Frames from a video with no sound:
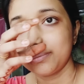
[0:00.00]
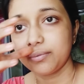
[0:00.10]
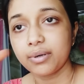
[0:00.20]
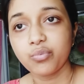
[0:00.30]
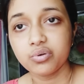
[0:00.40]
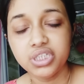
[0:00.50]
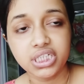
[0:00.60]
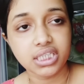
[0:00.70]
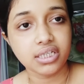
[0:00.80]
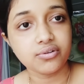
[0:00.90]
তোমার
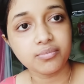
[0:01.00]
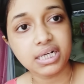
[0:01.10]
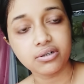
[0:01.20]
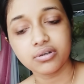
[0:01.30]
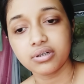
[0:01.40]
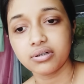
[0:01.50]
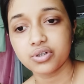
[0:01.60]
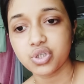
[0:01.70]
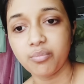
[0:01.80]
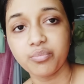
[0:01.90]
বৌদির সাথে কি তোমার
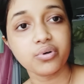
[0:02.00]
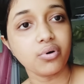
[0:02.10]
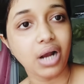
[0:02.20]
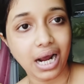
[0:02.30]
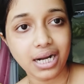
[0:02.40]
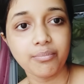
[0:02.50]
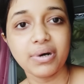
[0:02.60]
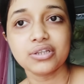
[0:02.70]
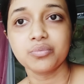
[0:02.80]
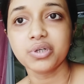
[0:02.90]
সম্পর্ক খারাপ
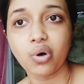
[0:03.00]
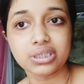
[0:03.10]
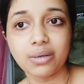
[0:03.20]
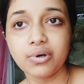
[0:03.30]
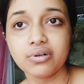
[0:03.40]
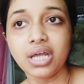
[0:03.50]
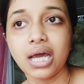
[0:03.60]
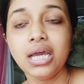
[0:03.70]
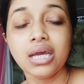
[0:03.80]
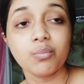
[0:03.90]
বা তুমি কথা বলো
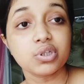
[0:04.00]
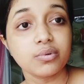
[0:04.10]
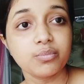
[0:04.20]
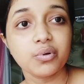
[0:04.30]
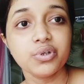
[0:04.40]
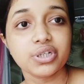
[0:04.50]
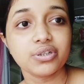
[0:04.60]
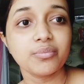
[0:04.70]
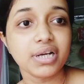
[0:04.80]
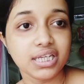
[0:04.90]
না বা তোমার বৌদির
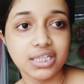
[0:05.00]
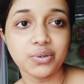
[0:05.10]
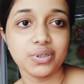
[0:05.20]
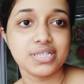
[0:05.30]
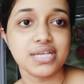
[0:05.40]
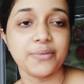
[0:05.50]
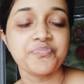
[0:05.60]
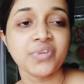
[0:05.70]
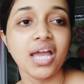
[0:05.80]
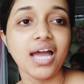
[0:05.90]
সাথে তোমার কি হয়েছে
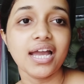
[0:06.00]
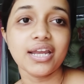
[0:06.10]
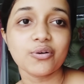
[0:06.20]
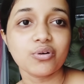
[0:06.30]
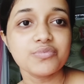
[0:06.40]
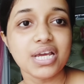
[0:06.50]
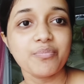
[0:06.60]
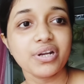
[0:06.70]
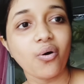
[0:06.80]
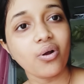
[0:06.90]
হ্যাঁ এরকম
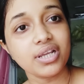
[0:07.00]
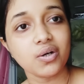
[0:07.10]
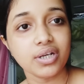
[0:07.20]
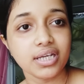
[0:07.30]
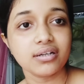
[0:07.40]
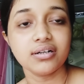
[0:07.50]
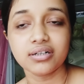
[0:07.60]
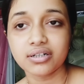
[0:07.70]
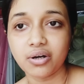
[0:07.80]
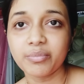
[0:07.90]
টাইপের অনেক অনেক
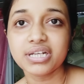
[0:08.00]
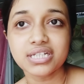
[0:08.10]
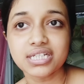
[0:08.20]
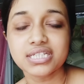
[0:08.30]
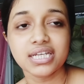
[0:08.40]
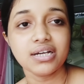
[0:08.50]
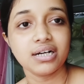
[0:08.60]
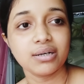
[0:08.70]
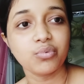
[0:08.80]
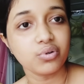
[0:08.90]
কমেন্ট এসছে
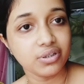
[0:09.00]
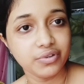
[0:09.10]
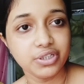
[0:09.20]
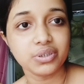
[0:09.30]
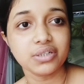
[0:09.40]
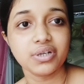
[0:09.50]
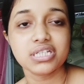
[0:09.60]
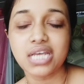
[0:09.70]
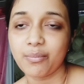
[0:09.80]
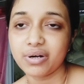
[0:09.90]
বৌদির ভিডিওতেও
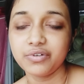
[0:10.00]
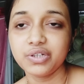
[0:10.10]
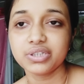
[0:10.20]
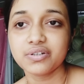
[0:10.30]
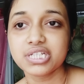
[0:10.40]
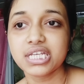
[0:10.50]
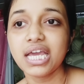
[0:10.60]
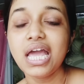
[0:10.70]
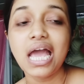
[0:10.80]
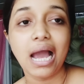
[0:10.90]
এসছে আমার ভিডিওতেও এসছে
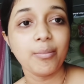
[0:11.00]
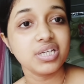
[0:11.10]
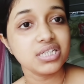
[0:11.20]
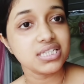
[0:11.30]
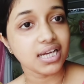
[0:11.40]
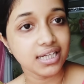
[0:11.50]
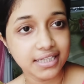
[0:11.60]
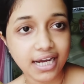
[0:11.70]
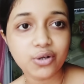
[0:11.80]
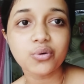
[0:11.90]
আমি জিনিসটা
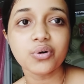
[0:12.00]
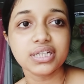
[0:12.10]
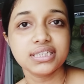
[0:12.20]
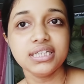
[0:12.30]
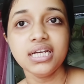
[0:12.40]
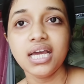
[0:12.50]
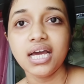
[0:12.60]
ক্লিয়ারও করেছি